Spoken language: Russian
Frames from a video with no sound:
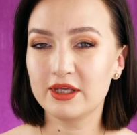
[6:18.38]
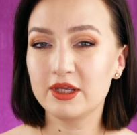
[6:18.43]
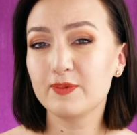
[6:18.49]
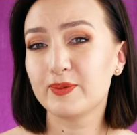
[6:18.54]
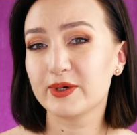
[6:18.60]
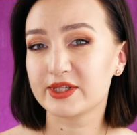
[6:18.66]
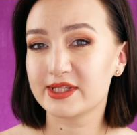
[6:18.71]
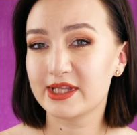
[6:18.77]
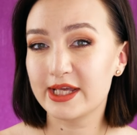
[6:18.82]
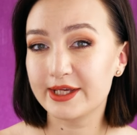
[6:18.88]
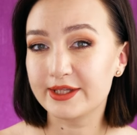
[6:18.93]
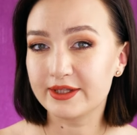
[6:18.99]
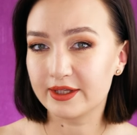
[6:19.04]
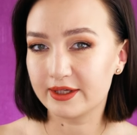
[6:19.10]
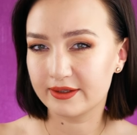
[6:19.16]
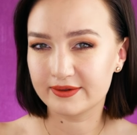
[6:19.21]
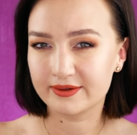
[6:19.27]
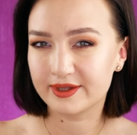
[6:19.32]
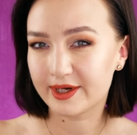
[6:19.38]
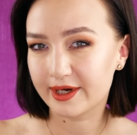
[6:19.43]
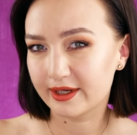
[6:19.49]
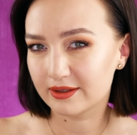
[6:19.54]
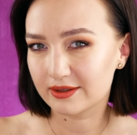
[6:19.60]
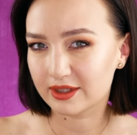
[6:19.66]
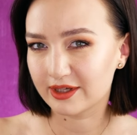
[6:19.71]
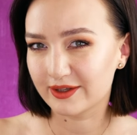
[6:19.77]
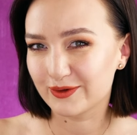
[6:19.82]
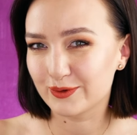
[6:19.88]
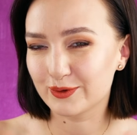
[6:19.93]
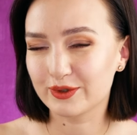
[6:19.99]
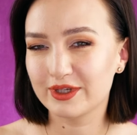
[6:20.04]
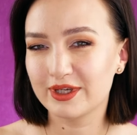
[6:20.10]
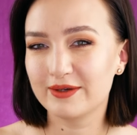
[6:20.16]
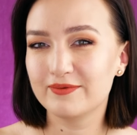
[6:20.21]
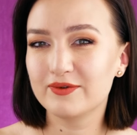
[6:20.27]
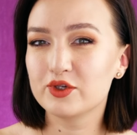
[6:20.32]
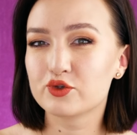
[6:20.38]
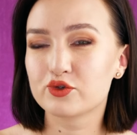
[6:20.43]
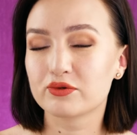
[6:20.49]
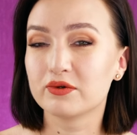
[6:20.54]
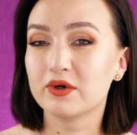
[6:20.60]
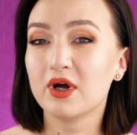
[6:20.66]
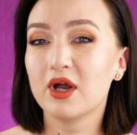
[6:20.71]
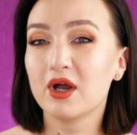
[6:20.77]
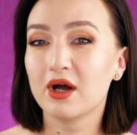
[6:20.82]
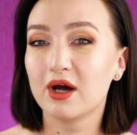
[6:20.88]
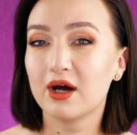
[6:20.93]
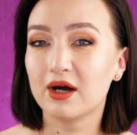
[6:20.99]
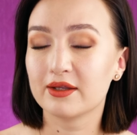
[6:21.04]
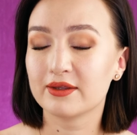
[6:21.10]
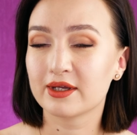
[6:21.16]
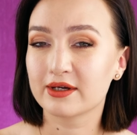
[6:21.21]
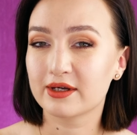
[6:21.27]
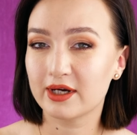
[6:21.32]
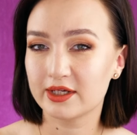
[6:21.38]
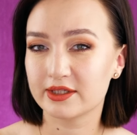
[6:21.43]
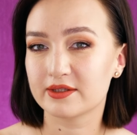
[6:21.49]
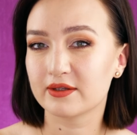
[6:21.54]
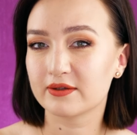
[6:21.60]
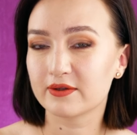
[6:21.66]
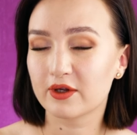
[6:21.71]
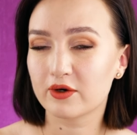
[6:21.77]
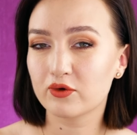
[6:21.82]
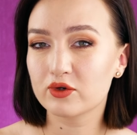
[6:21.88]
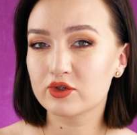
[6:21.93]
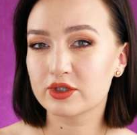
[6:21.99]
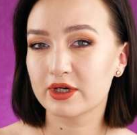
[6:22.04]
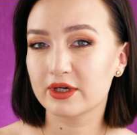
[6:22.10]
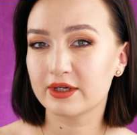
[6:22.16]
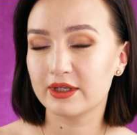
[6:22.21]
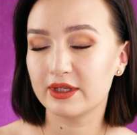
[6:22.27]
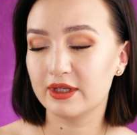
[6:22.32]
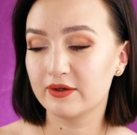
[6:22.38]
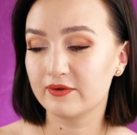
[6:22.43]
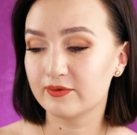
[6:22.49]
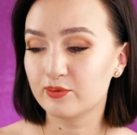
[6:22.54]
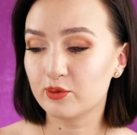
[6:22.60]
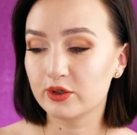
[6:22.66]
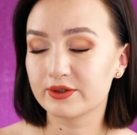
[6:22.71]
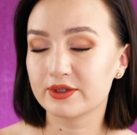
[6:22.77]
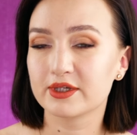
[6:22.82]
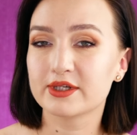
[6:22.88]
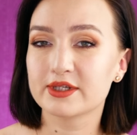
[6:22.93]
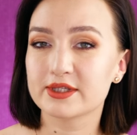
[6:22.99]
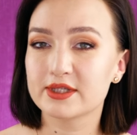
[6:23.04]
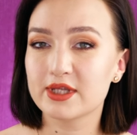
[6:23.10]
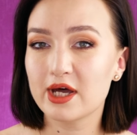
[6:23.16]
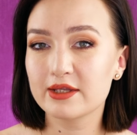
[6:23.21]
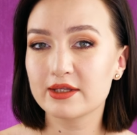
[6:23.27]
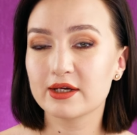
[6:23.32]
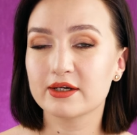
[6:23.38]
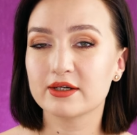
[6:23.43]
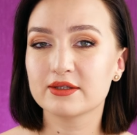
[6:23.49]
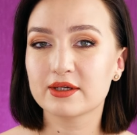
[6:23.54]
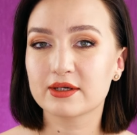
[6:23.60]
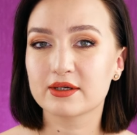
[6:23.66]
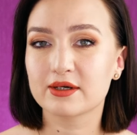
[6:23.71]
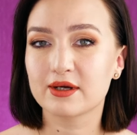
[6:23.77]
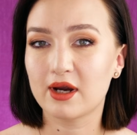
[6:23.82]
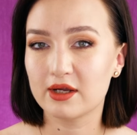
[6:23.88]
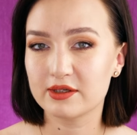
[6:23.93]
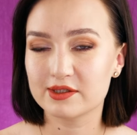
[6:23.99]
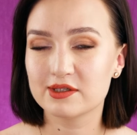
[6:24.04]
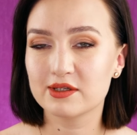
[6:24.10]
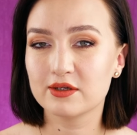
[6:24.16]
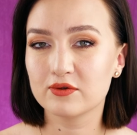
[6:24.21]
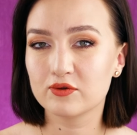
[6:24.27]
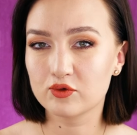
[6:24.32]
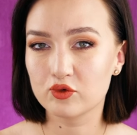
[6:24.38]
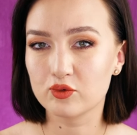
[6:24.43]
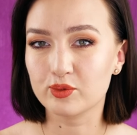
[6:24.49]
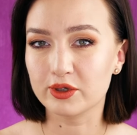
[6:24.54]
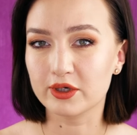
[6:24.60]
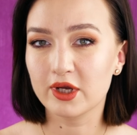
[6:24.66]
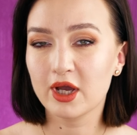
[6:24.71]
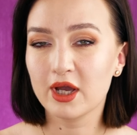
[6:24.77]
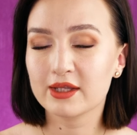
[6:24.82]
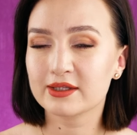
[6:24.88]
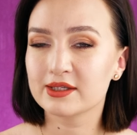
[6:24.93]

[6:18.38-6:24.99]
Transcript: И последний тренд, который я вижу а, на красных дорожках и в модных изданиях, это красные губы.